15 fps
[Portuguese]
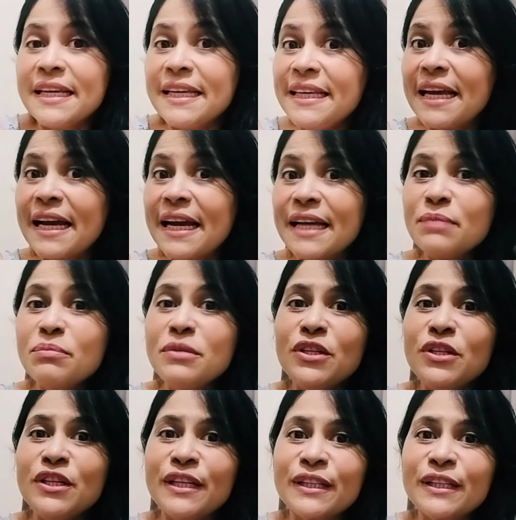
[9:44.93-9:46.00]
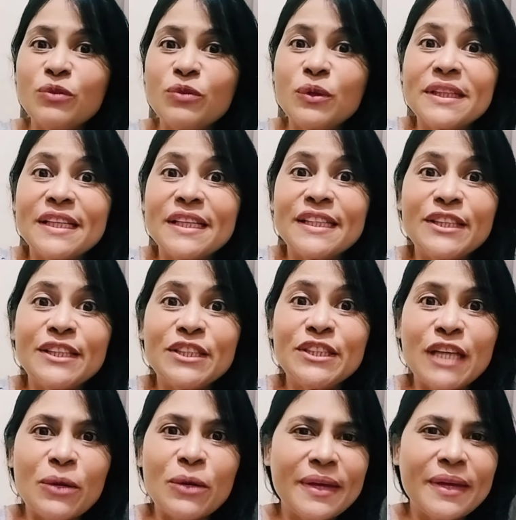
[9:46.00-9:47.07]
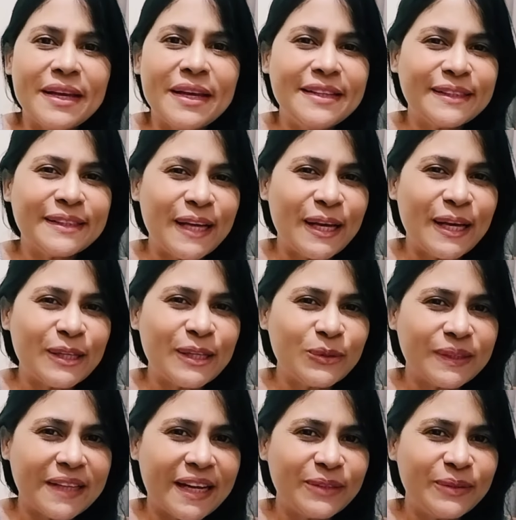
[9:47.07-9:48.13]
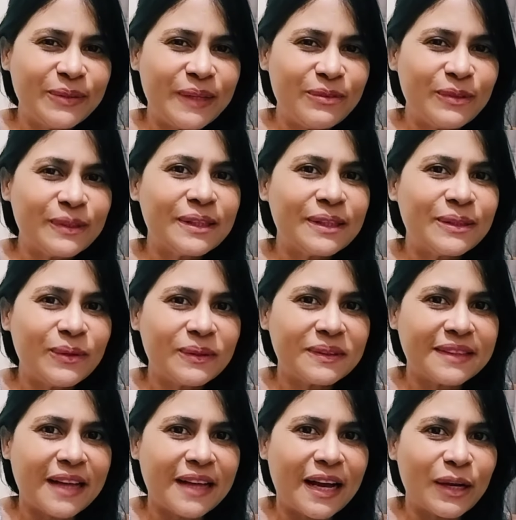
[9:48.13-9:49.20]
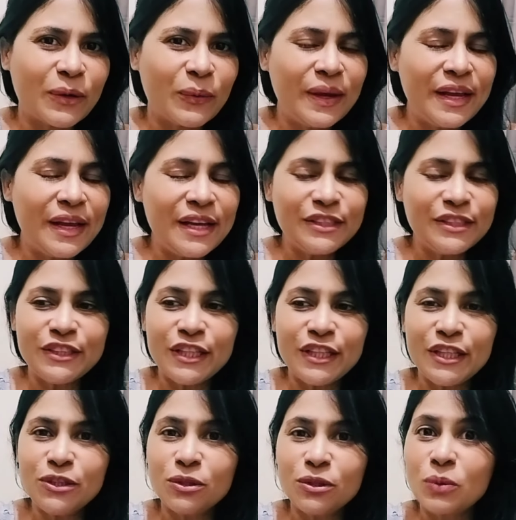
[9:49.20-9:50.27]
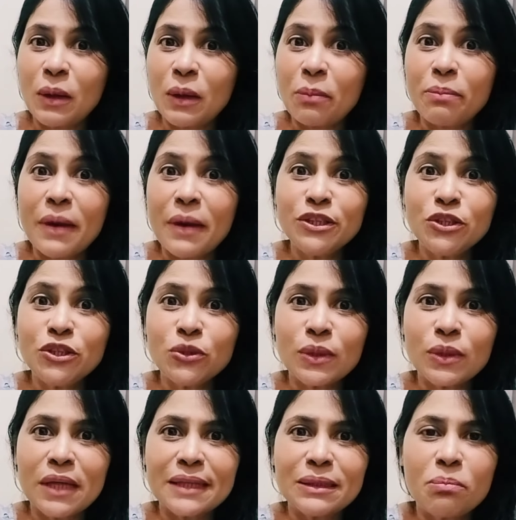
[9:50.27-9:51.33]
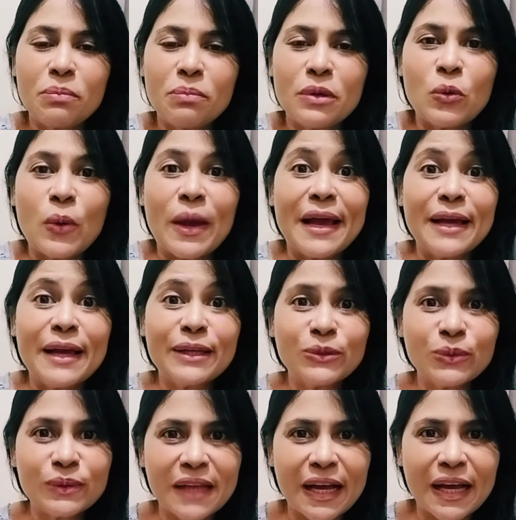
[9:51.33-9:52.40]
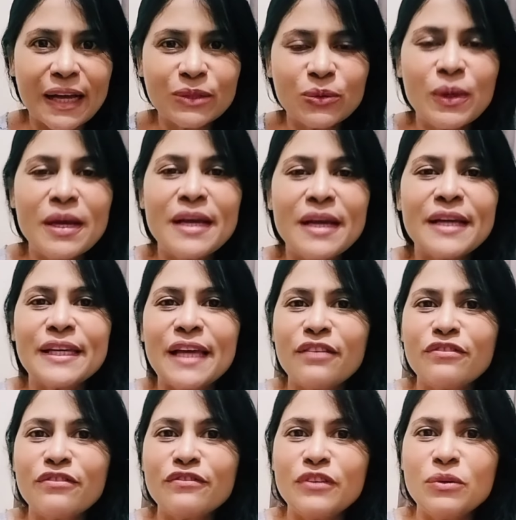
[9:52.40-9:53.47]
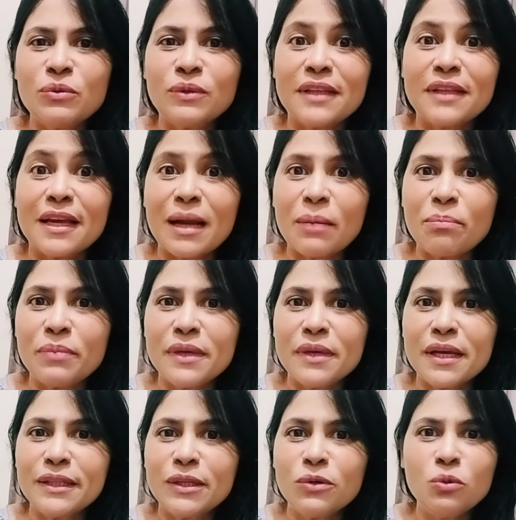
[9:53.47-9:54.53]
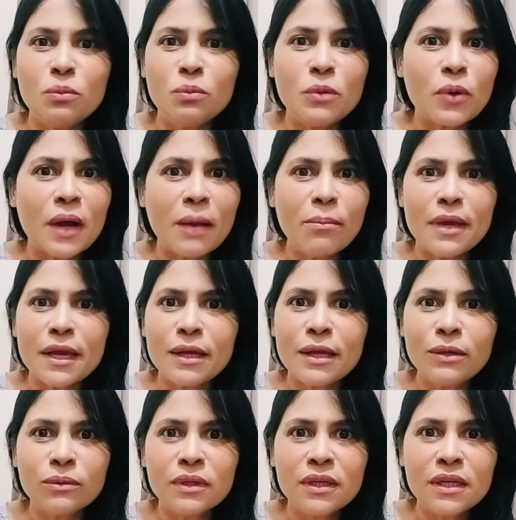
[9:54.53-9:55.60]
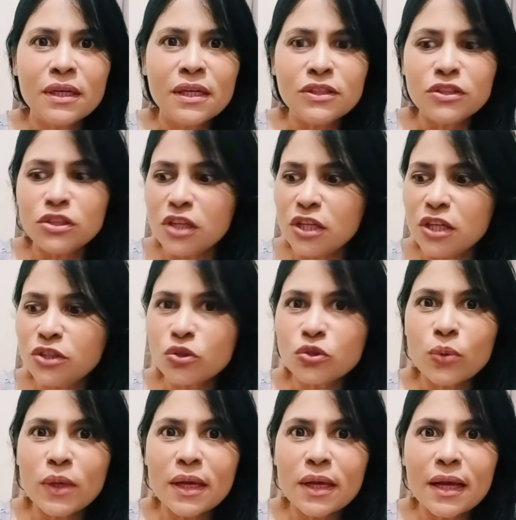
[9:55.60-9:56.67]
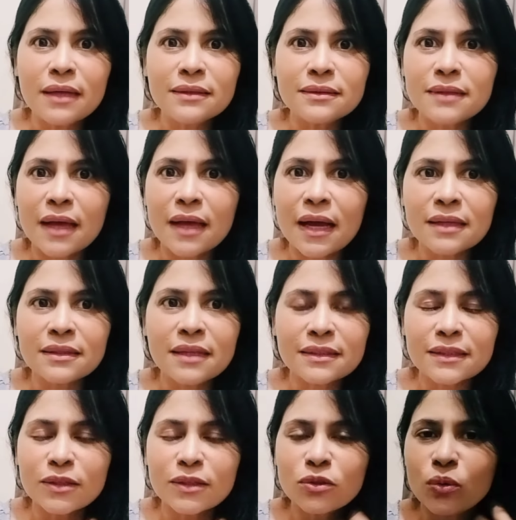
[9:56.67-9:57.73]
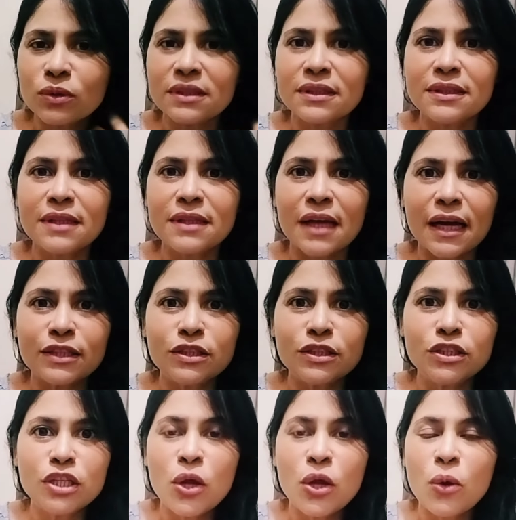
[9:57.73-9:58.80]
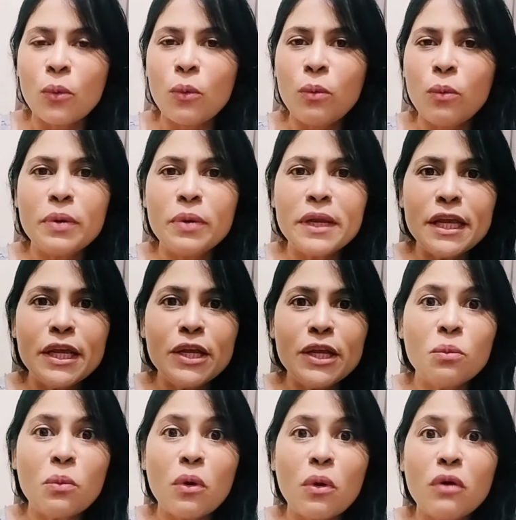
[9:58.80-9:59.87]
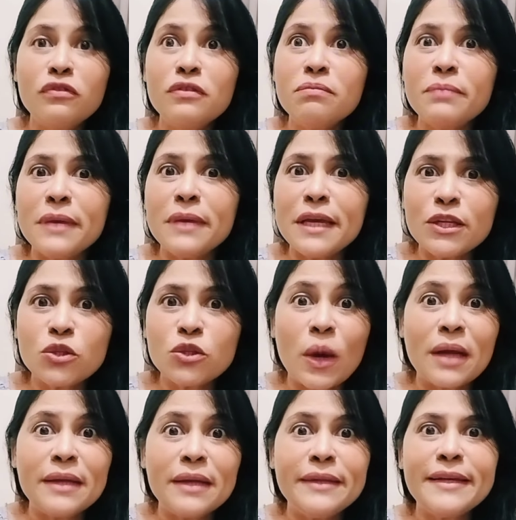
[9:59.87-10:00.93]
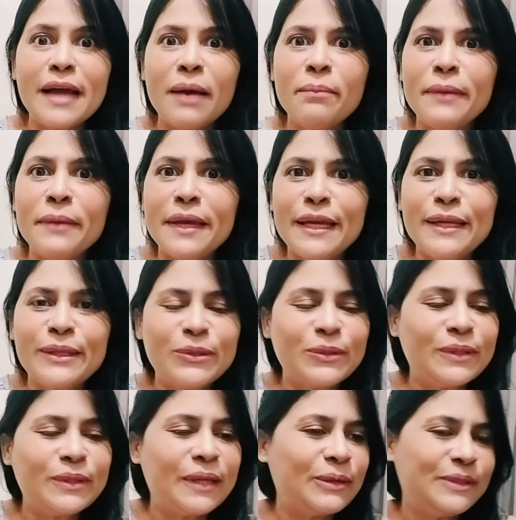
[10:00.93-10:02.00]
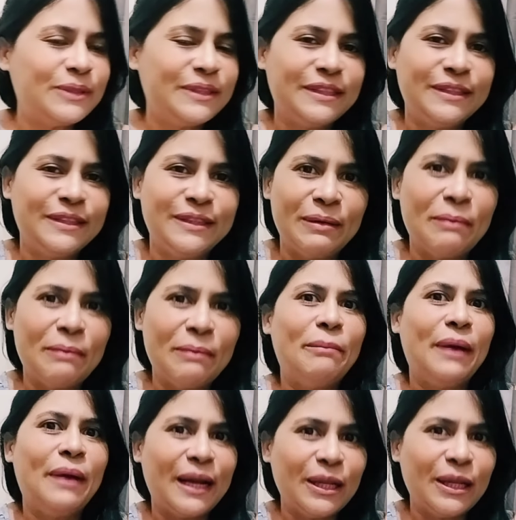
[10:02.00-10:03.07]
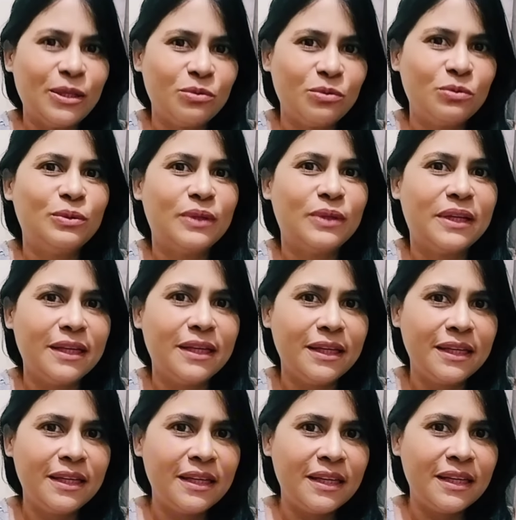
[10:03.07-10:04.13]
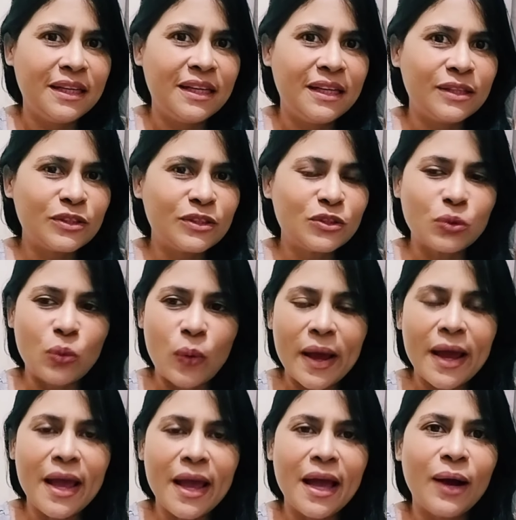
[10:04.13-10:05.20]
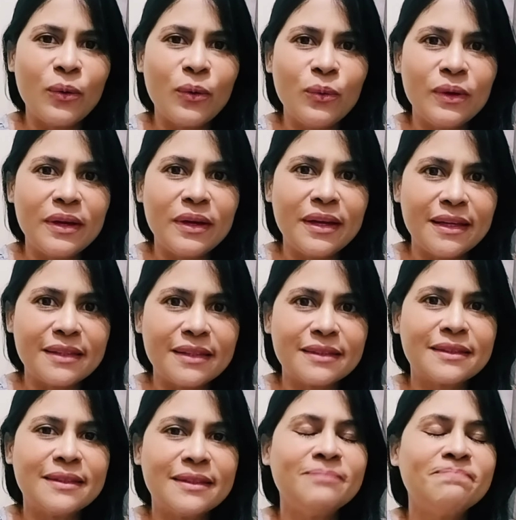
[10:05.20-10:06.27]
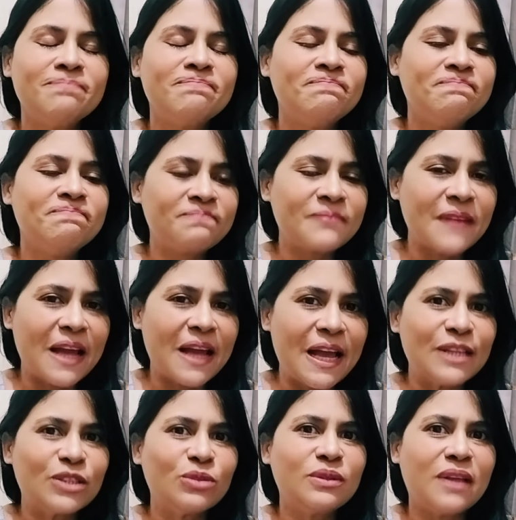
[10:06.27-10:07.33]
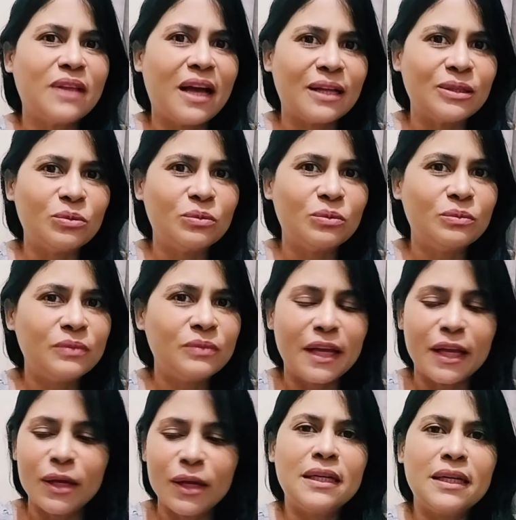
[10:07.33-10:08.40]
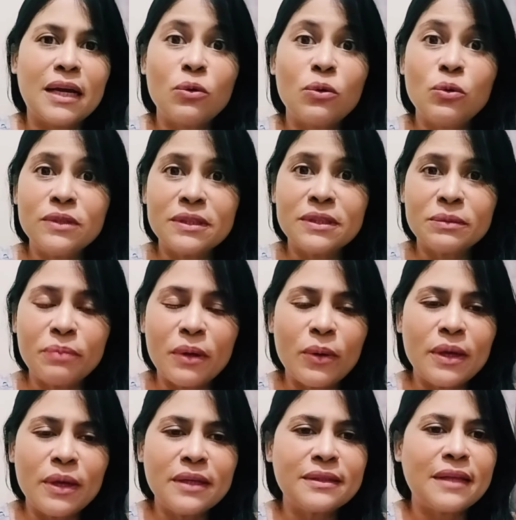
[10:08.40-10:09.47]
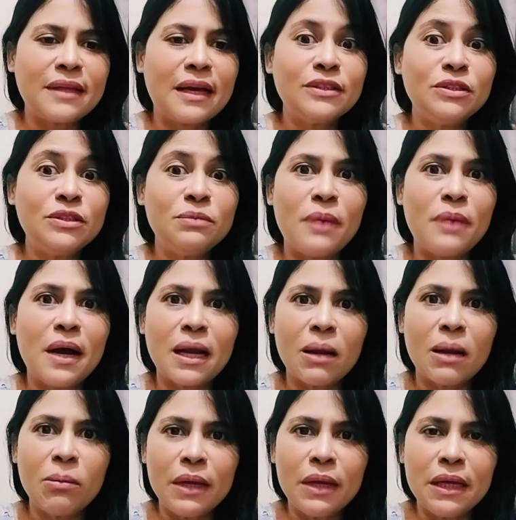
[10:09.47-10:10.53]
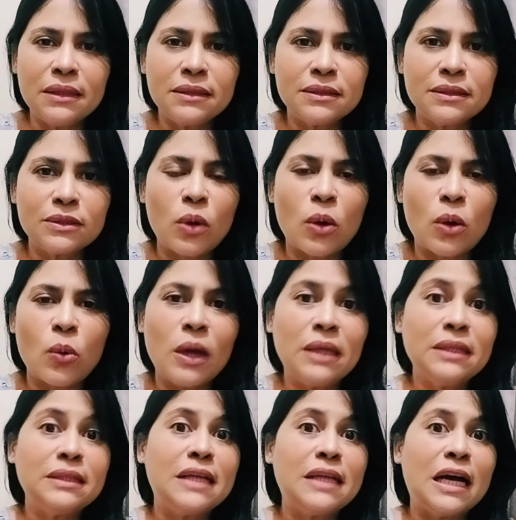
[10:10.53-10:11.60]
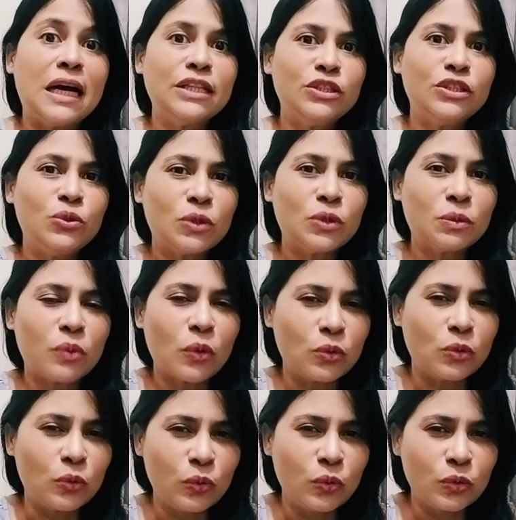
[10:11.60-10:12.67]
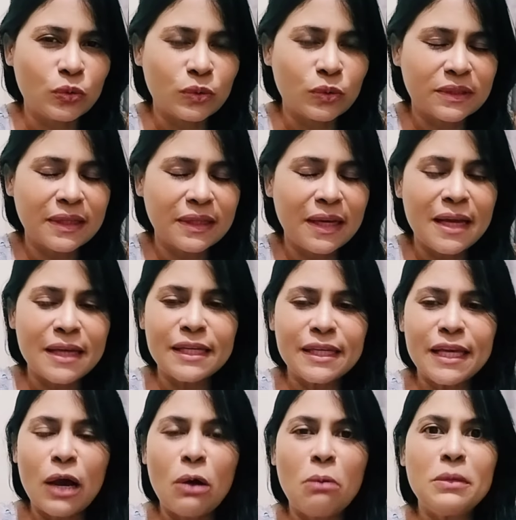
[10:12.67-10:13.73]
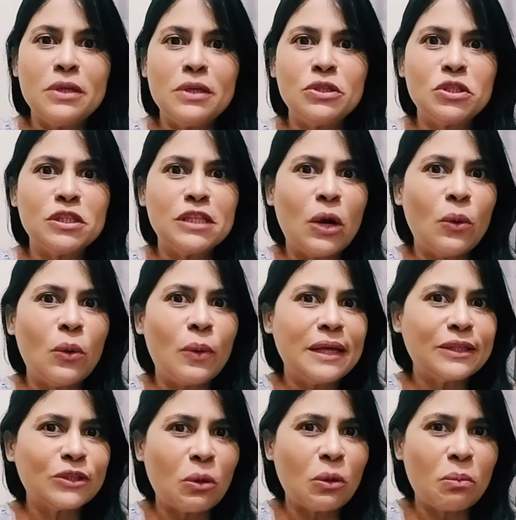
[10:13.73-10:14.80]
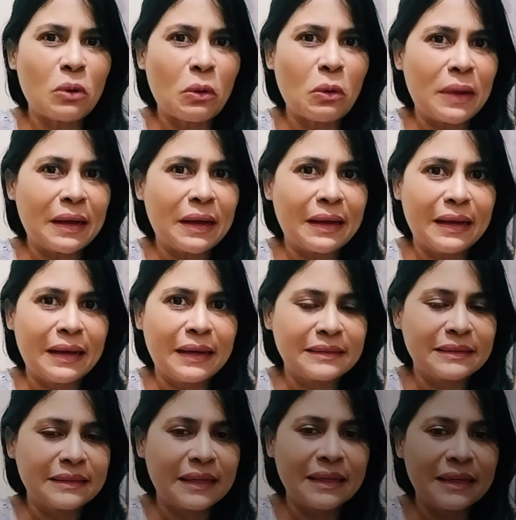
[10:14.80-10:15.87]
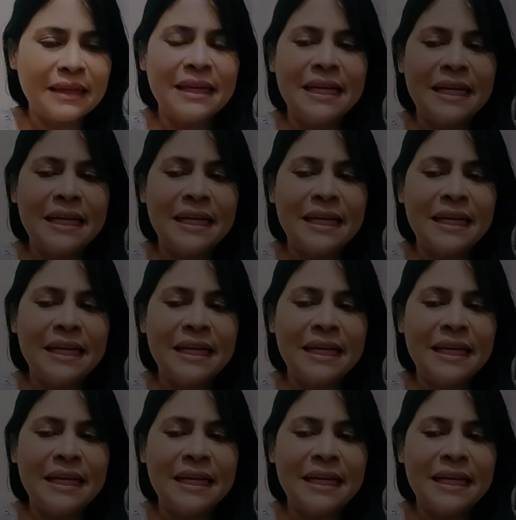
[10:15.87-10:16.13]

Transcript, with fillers: E aí, meninas, vocês acharam o que desse resultado, hein? Vocês gostaram? Gente, eu estou apaixonada pelo resultado que a fioterapia deu no meu cabelo. Gente, eu estou encantada, a sedosidade, o brilho, o movimento, o alinhamento. Não, gente, para tudo, né? Surreal esse resultado. Eu a Goldspell aí tá de parabéns com a qualidade dos produtos, que realmente não é só propaganda.